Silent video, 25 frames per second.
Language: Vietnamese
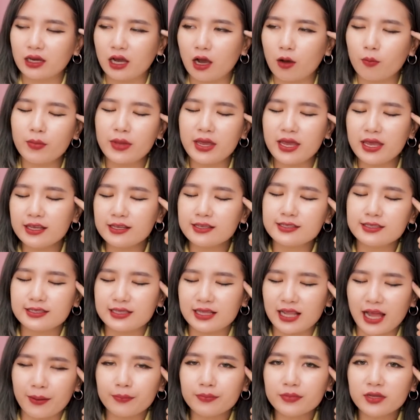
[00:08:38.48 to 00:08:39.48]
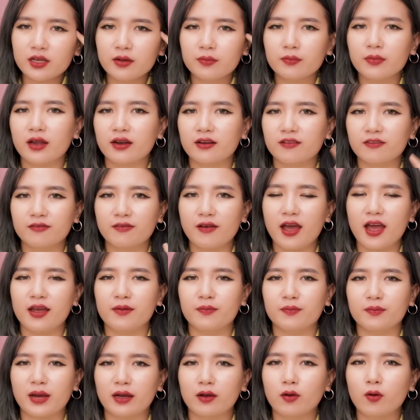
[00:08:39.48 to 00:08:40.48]
không biết lắm, nhưng mà
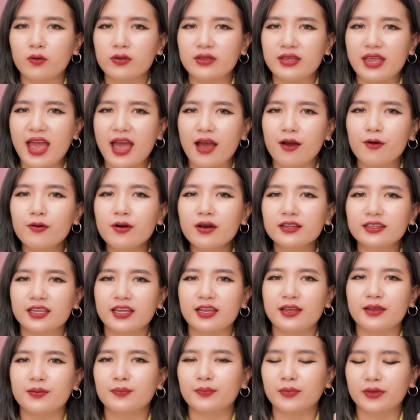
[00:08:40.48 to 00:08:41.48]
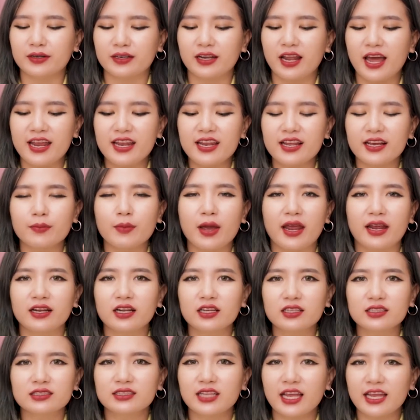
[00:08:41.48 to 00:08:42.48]
về mặt cô giáo á, thì mình thấy là các bạn
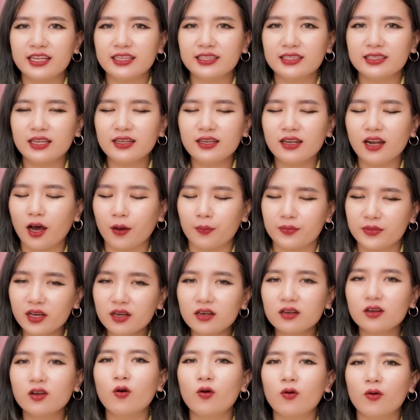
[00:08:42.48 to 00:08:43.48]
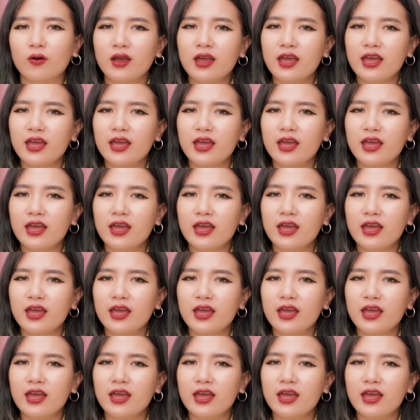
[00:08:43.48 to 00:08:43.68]
thấy thích hợp nhất luôn.